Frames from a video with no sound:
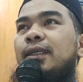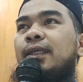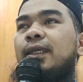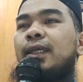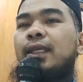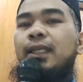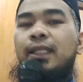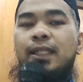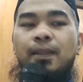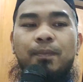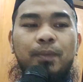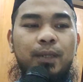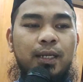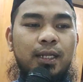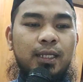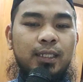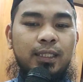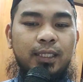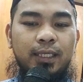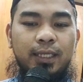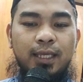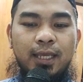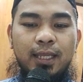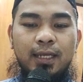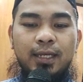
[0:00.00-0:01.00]
Ya kita
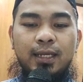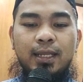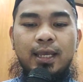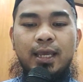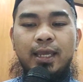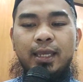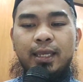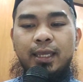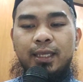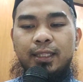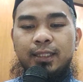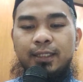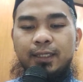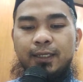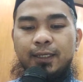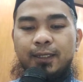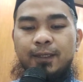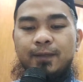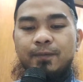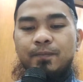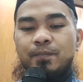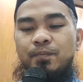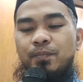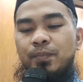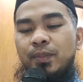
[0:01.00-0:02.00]
perhatikan ayatnya
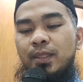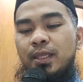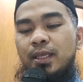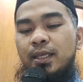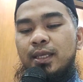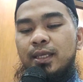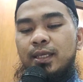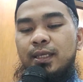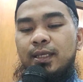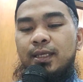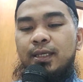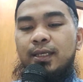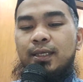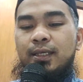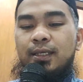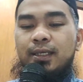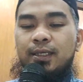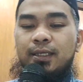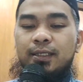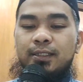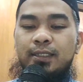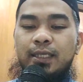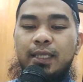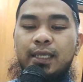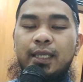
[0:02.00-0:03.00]

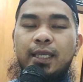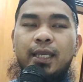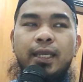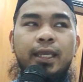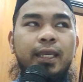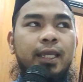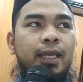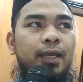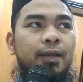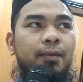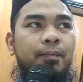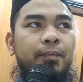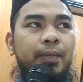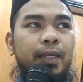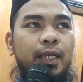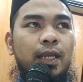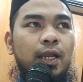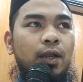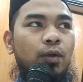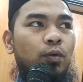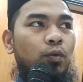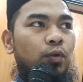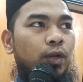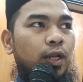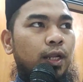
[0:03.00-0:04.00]
sehingga yang
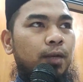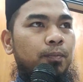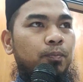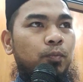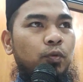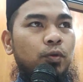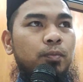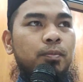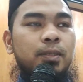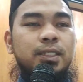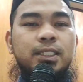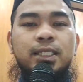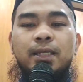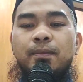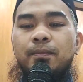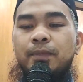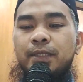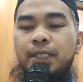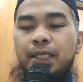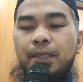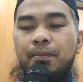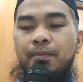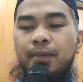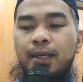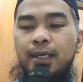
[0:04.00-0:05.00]
megang Quran pun bisa
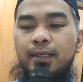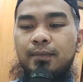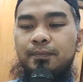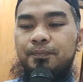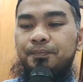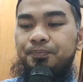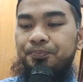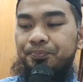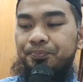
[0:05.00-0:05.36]
menyimak.